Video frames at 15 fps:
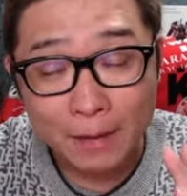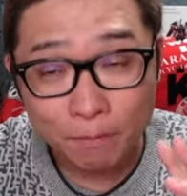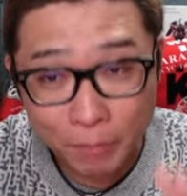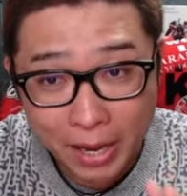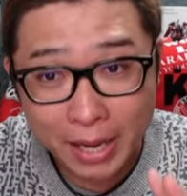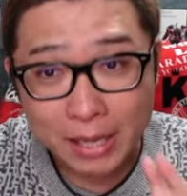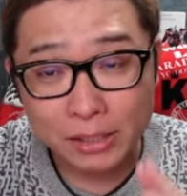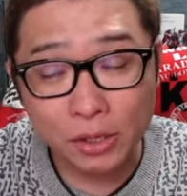
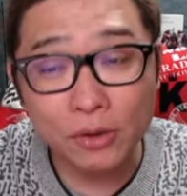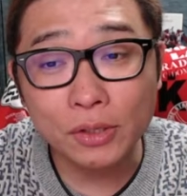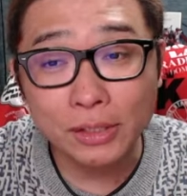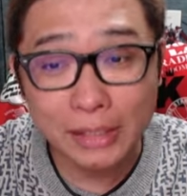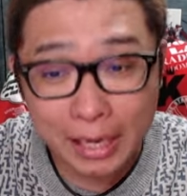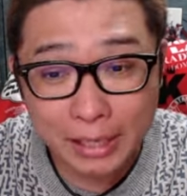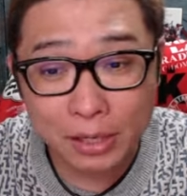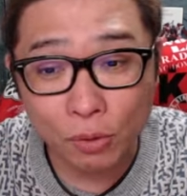で、その
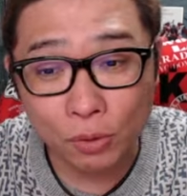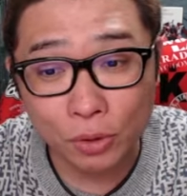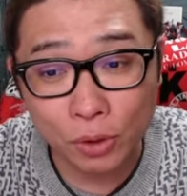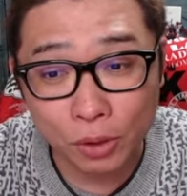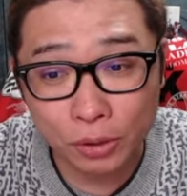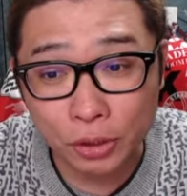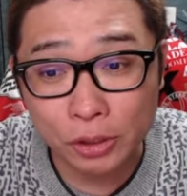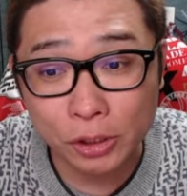下にこ
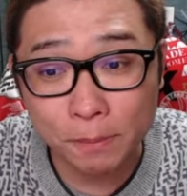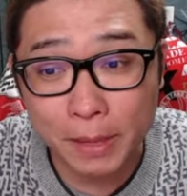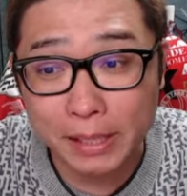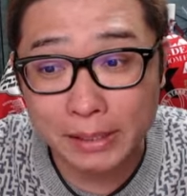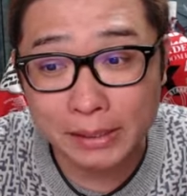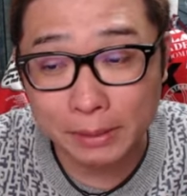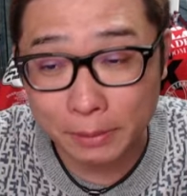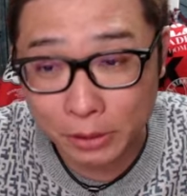の
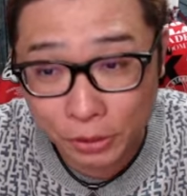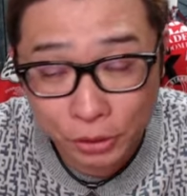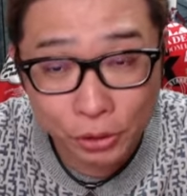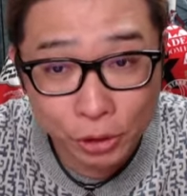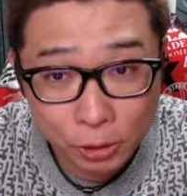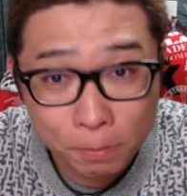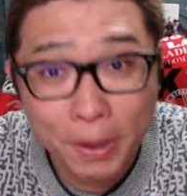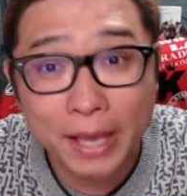ニュースペース、
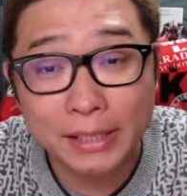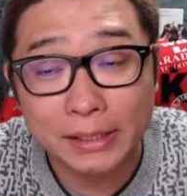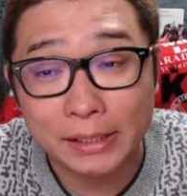ニュースページ